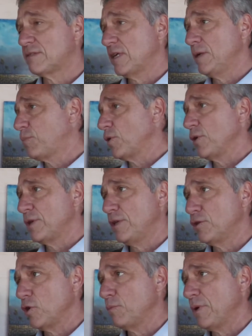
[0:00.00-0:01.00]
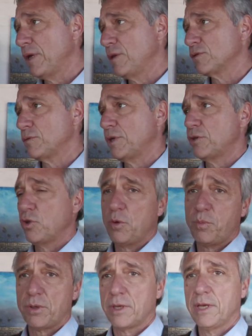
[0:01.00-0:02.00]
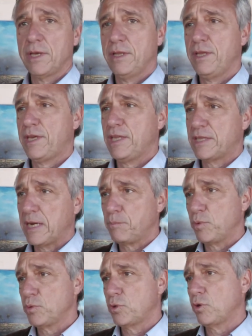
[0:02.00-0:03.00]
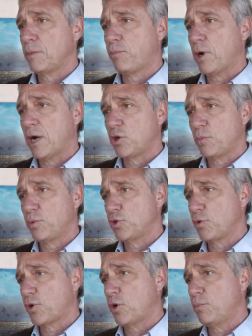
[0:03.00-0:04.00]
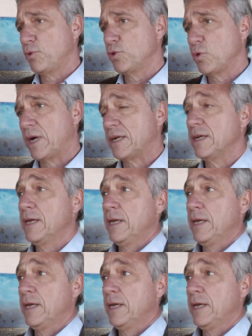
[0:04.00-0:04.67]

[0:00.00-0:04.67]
seguir por los distintos medios, sobre todo por digital.espoagro.com.ar.